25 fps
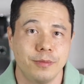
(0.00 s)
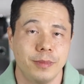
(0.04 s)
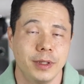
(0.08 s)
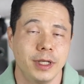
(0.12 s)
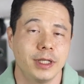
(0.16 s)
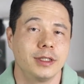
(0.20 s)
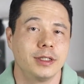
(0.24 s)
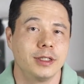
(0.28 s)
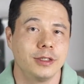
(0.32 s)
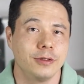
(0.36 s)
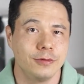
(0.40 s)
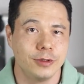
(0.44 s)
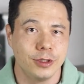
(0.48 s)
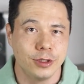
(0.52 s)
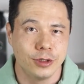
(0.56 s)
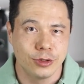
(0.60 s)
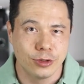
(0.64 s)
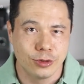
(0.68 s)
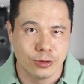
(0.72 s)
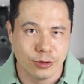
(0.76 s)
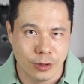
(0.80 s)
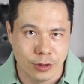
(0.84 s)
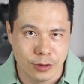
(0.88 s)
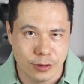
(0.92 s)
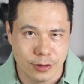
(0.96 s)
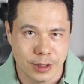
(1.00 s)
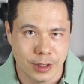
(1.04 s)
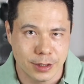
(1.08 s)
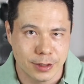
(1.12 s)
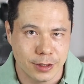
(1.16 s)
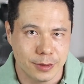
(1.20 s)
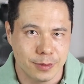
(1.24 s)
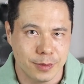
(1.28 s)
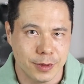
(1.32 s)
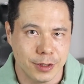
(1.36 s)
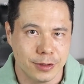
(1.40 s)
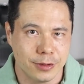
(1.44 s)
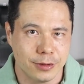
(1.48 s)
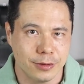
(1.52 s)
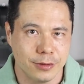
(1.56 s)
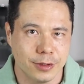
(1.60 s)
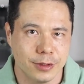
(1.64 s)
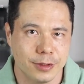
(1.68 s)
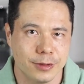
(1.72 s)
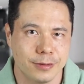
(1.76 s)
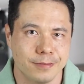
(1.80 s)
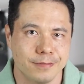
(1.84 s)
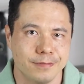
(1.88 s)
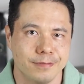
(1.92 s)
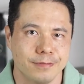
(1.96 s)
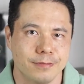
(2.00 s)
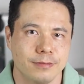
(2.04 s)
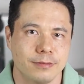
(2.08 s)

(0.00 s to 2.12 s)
padrão de sono dessas pessoas.